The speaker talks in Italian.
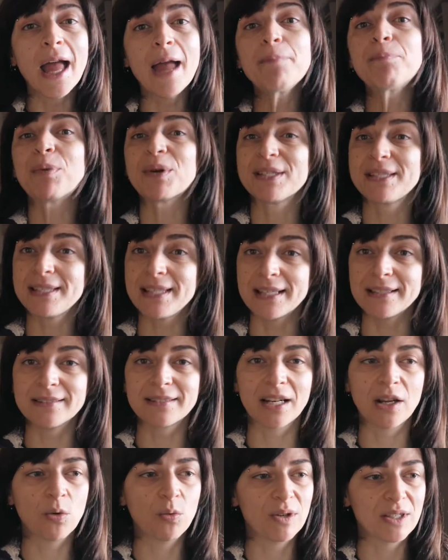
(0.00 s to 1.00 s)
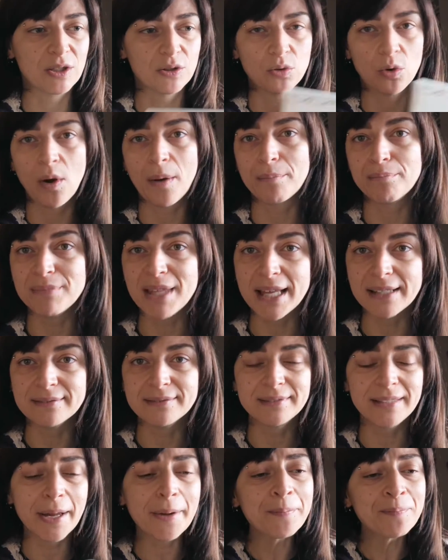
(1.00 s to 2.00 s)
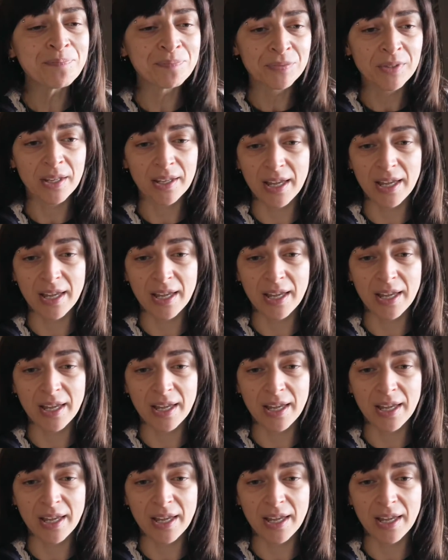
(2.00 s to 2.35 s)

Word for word: E poi si entra in questo ambiente